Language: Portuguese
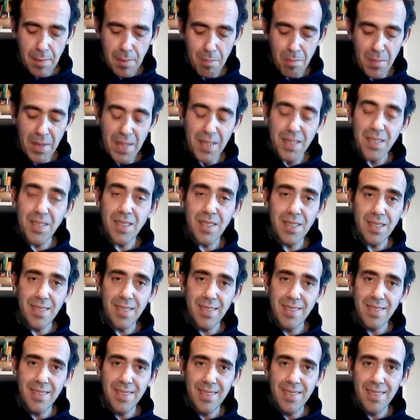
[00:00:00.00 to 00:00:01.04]
Mas,
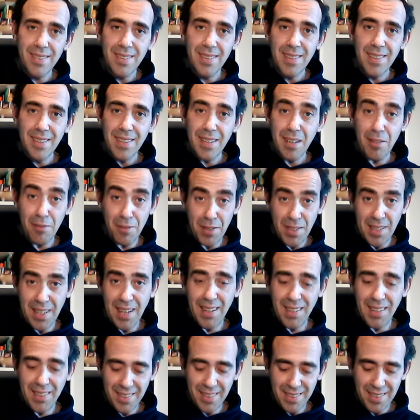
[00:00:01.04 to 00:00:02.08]

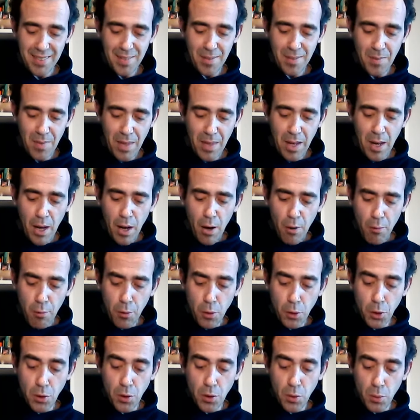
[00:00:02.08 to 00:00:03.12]
afinal,
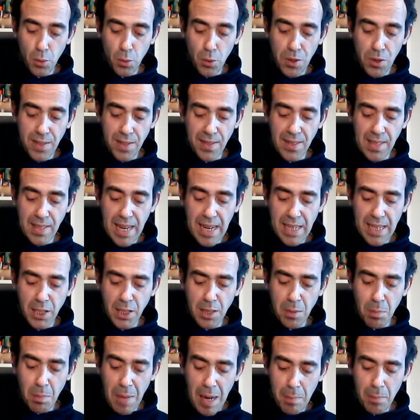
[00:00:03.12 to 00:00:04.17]
foste tu que
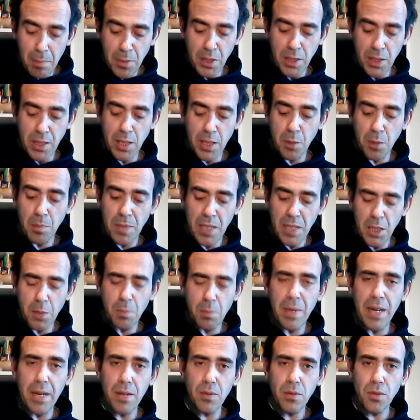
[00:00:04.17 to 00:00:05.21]
desenhaste mapas nas minhas
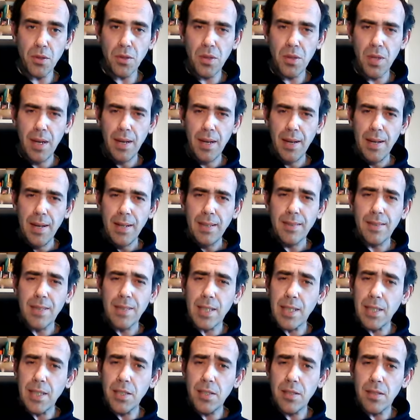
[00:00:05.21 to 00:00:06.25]
mãos,
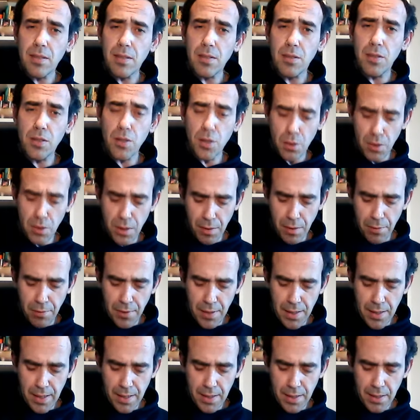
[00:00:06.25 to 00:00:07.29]
tristes
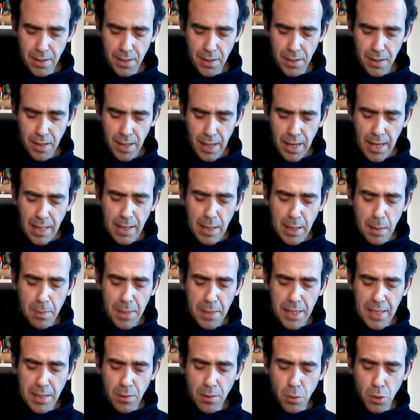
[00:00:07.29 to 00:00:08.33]
geografias,
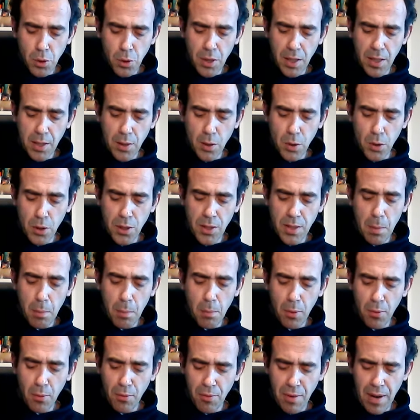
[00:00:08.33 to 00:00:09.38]
labirintos de razões
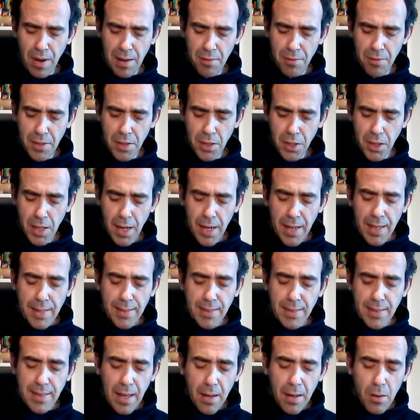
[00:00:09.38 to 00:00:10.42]
improváveis,
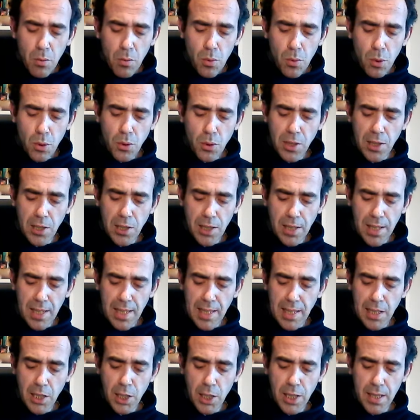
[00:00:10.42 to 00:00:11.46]
tão curtas
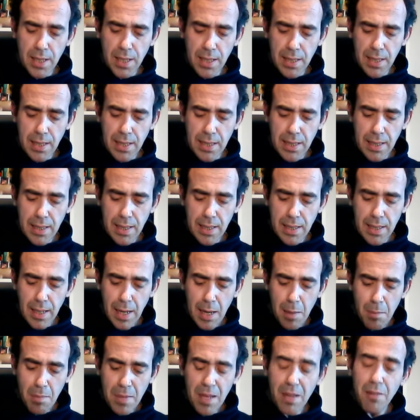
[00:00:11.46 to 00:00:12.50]
linhas que
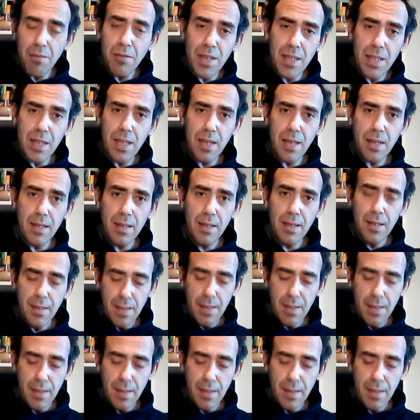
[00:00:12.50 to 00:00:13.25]
a minha vida